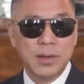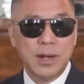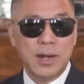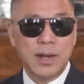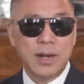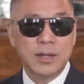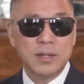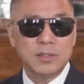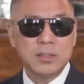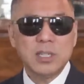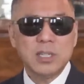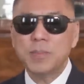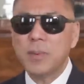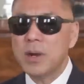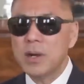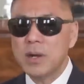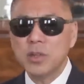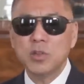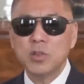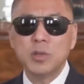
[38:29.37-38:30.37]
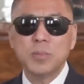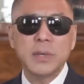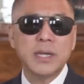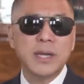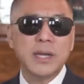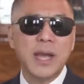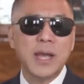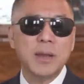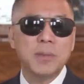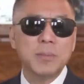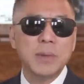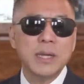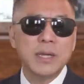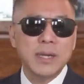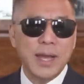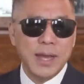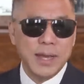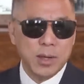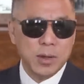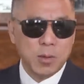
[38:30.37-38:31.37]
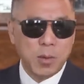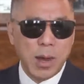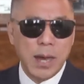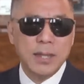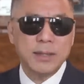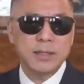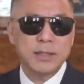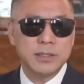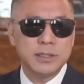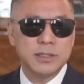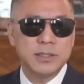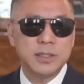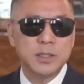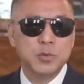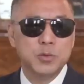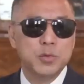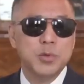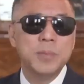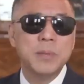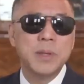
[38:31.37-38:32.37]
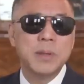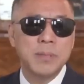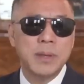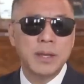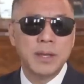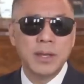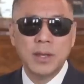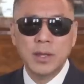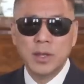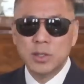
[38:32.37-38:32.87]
啊，这帮人都是没开没开化的这些愚民们，